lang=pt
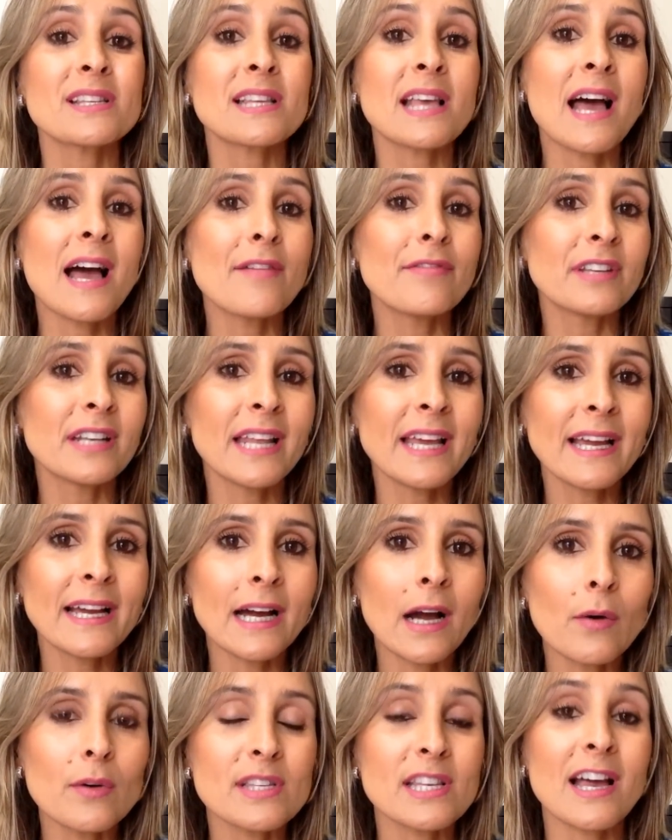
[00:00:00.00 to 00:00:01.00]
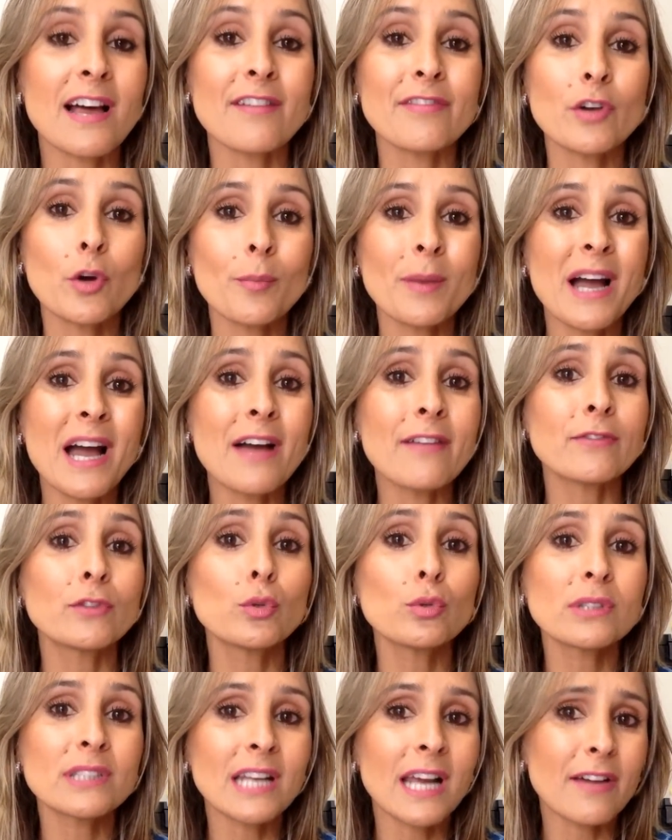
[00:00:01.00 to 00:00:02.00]
essa ave legal, essa ave é uma ave
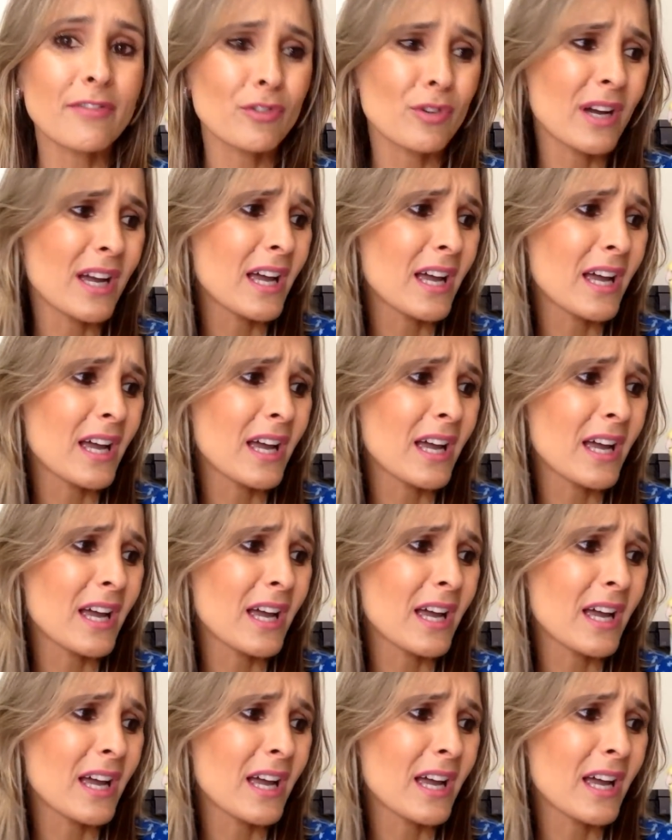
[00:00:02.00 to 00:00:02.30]
do tráfico.